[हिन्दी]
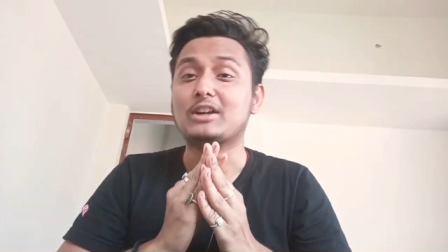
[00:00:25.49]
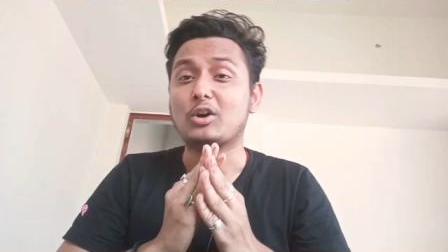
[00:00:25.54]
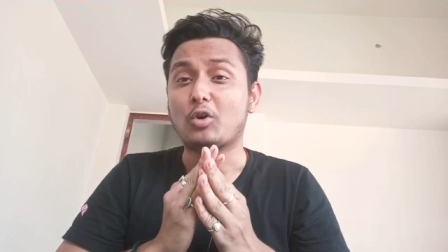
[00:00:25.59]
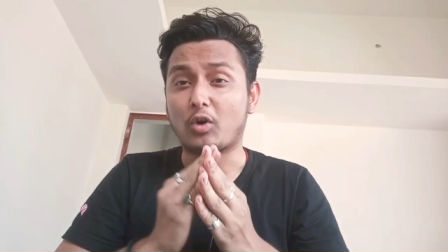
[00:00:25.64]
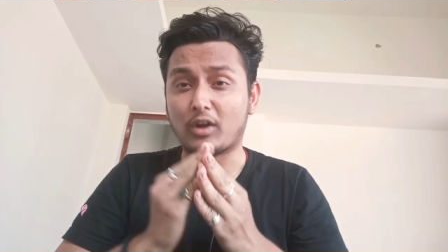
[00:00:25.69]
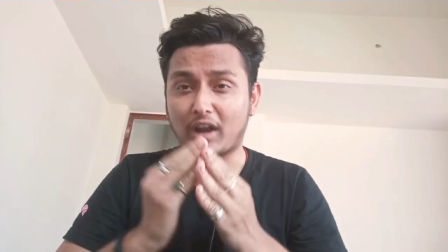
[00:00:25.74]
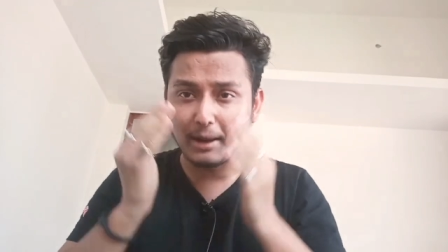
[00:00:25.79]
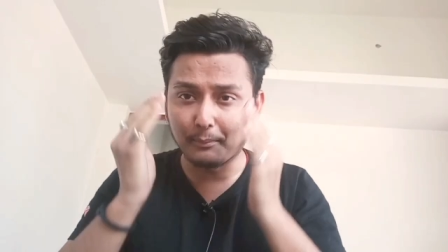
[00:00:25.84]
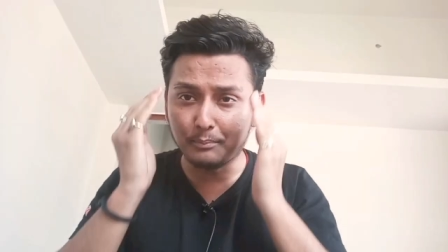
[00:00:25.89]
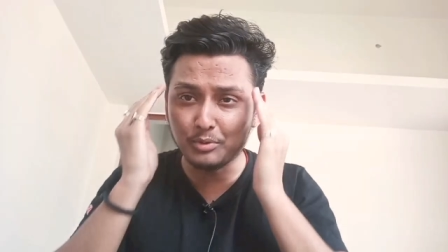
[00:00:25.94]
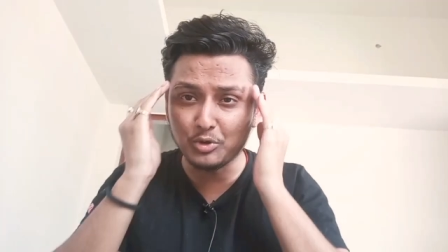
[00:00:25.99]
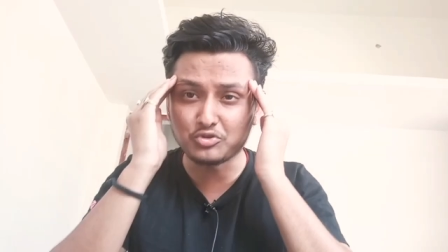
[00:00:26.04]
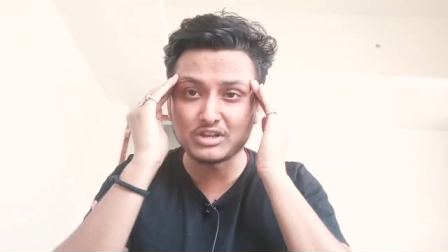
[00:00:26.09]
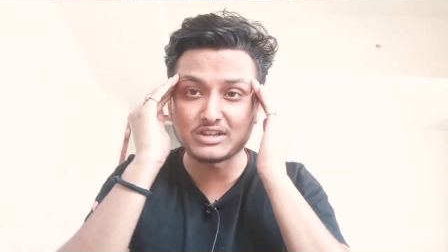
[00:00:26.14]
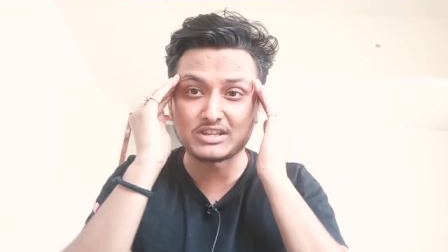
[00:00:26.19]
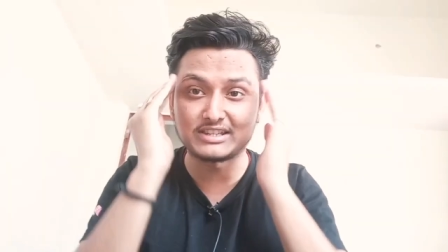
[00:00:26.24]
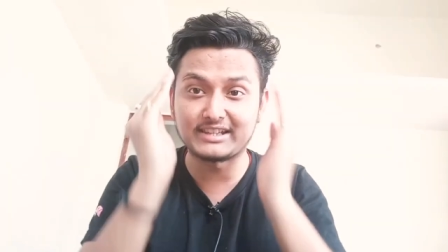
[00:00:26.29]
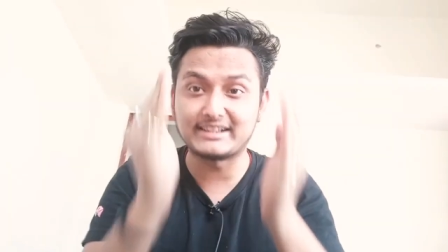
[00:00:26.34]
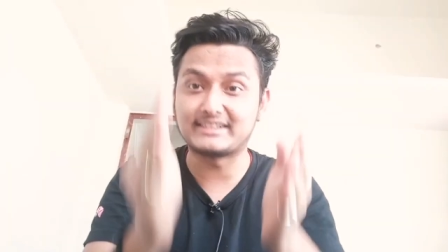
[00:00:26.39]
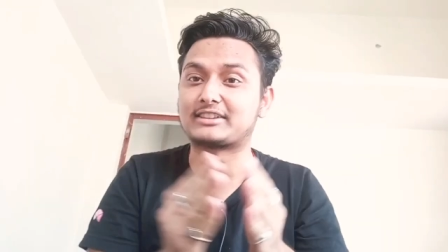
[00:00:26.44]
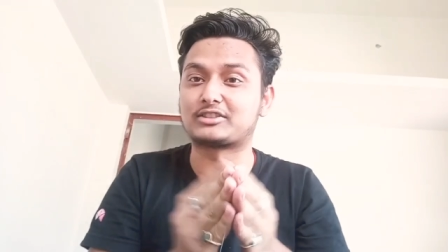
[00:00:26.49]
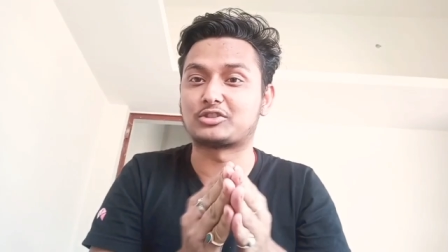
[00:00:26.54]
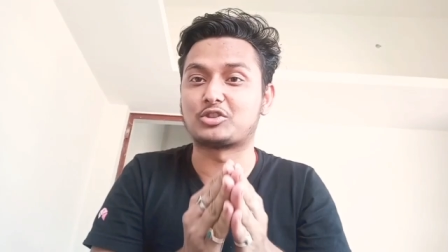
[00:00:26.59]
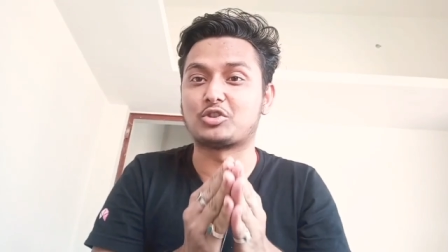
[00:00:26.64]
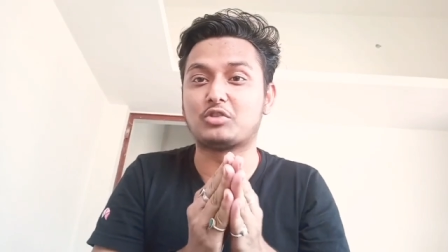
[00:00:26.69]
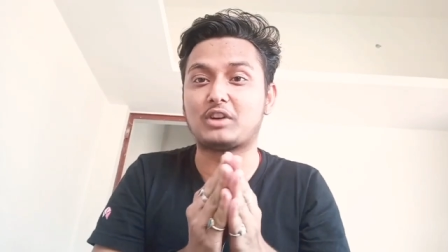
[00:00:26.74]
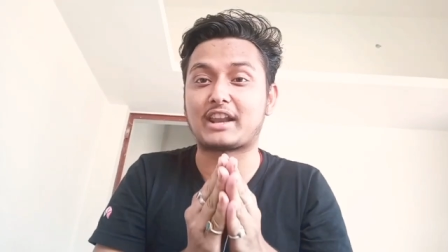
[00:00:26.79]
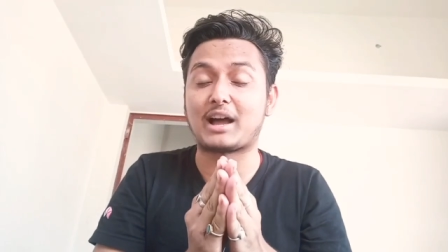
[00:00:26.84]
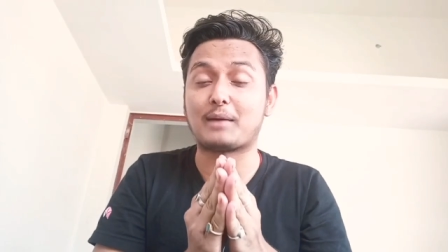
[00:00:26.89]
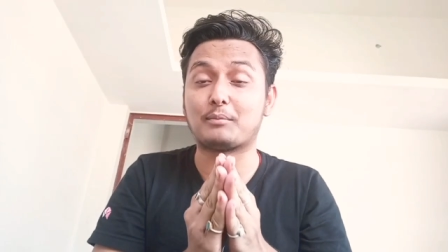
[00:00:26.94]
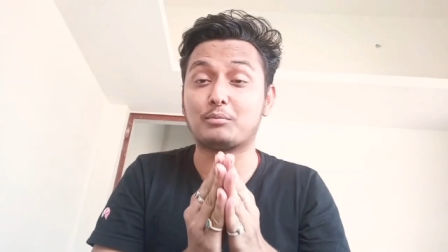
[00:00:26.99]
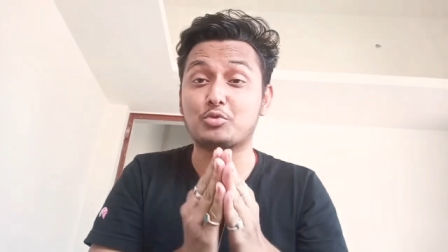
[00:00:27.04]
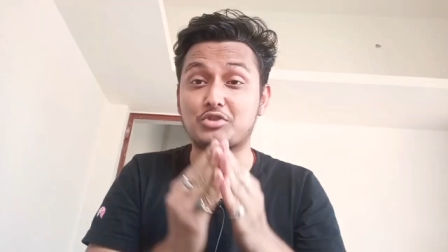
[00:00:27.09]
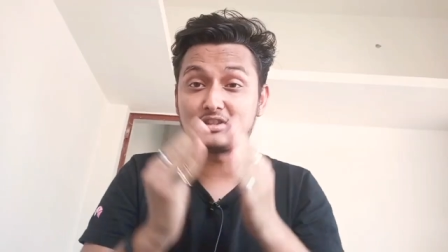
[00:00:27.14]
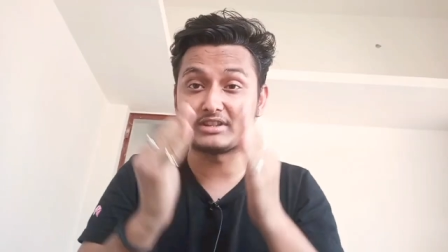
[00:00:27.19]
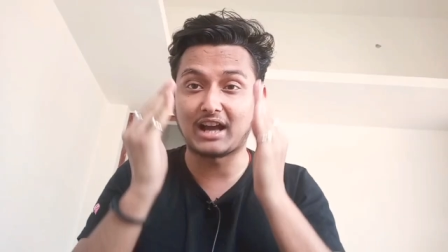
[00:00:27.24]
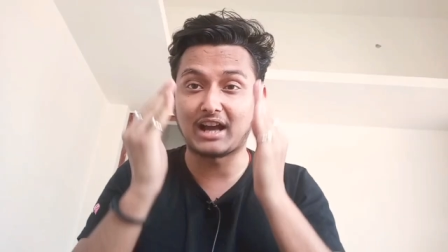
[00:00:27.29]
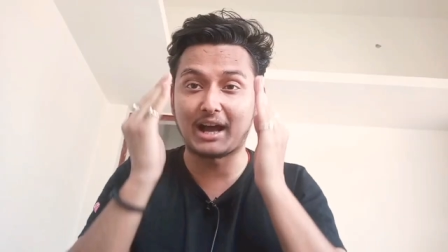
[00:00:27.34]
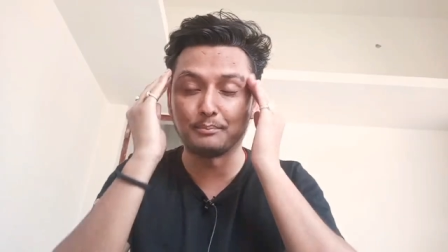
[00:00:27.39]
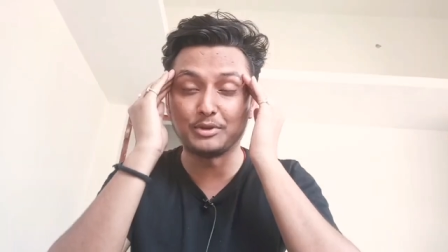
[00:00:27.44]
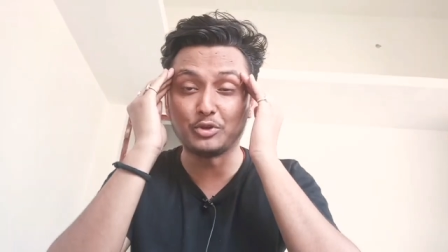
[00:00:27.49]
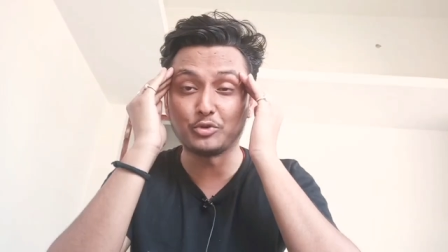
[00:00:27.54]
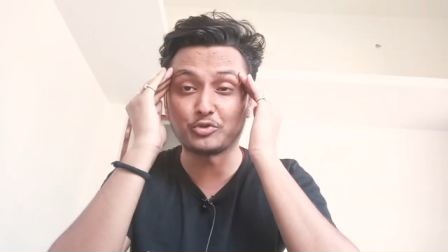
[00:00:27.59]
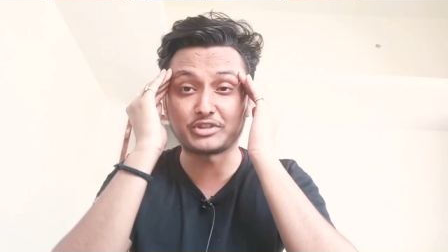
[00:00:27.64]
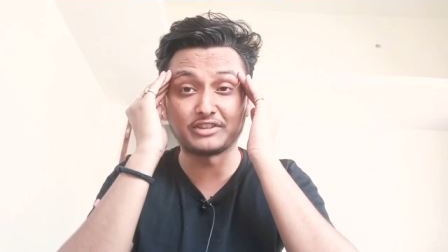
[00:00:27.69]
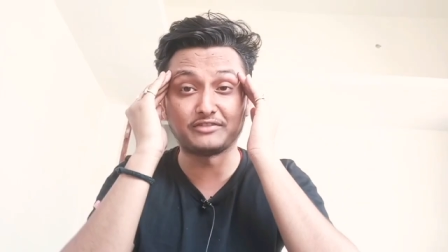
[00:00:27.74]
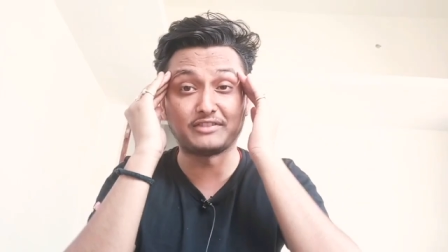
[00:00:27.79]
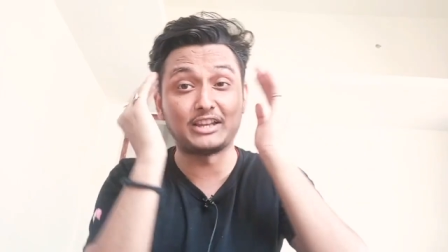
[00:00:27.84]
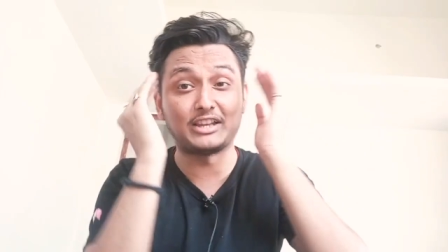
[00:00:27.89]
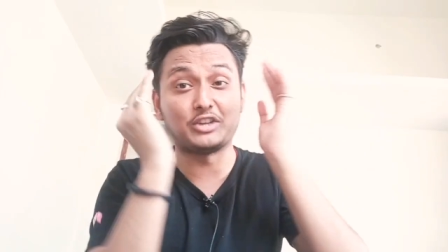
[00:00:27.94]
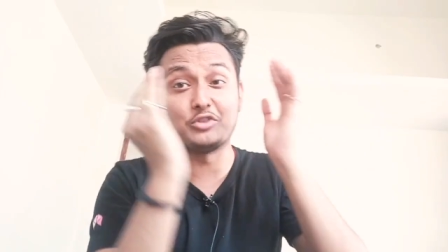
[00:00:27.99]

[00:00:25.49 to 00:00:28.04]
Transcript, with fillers: और आप भी उससे सीख सकते हो यार आप उस आप भी उससे वैल्यू